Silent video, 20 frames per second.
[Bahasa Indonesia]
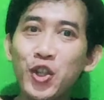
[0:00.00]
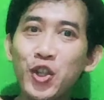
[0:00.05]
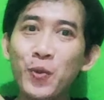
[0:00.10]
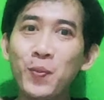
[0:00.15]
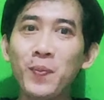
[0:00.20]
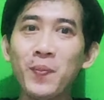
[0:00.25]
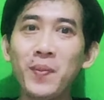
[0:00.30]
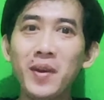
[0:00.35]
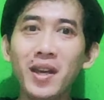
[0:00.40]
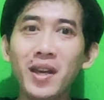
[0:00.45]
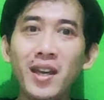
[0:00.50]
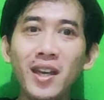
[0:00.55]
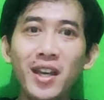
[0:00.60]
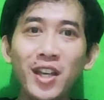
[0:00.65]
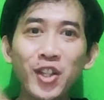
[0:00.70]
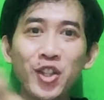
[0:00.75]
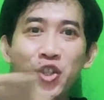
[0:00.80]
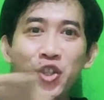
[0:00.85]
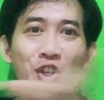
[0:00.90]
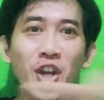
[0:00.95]

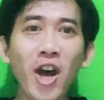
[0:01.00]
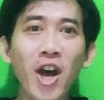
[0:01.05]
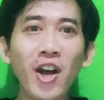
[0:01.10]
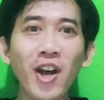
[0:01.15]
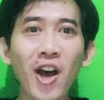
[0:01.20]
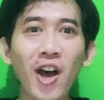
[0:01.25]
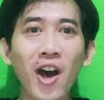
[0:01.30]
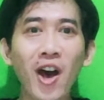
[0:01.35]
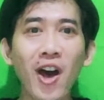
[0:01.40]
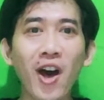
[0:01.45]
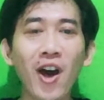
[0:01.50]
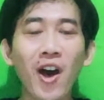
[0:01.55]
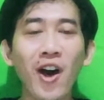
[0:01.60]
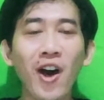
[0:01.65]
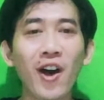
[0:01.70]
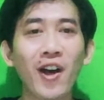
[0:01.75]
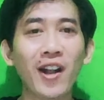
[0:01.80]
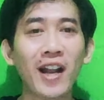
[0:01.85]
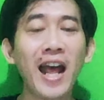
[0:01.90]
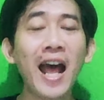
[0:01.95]
Cupid
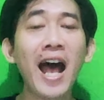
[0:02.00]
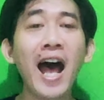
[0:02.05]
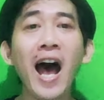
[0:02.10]
Cengar.